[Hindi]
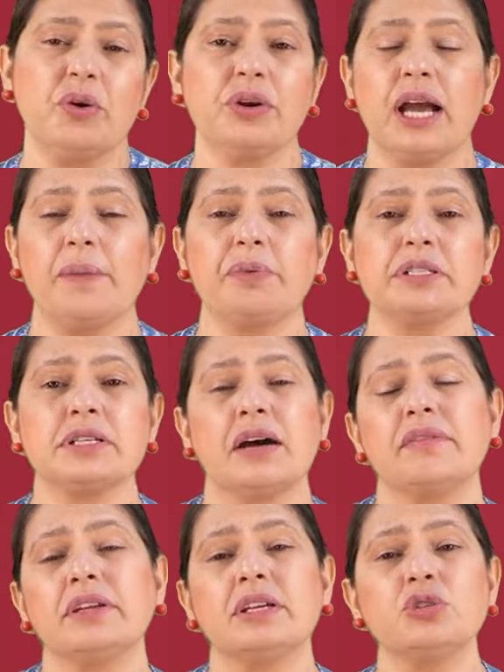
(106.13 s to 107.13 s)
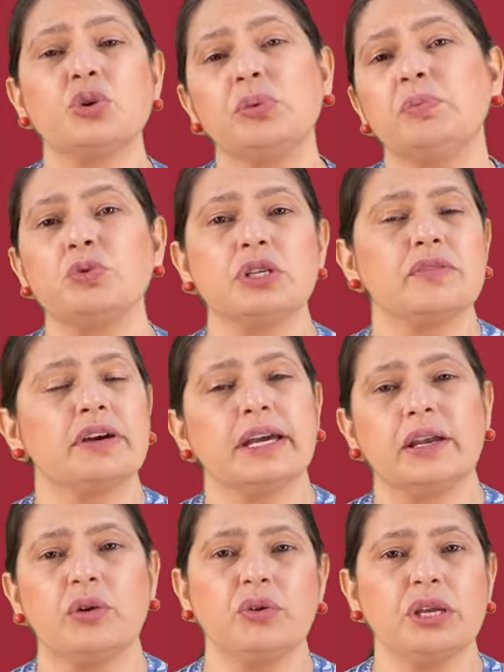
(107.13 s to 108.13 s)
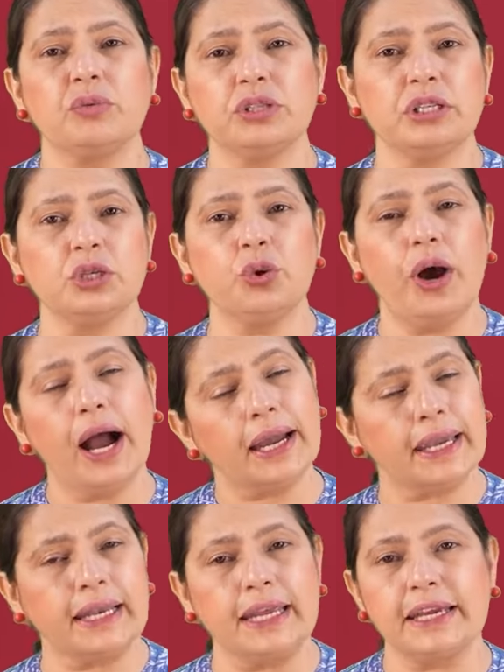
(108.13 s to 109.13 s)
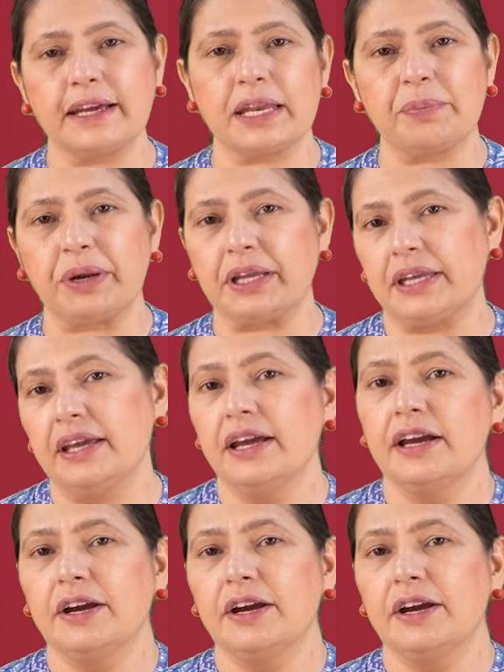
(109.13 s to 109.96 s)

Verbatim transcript: और यहाँ पर सावन की जो भी पूजा वगैरह होगी वो दीदी को अकेले ही करनी पड़ेगी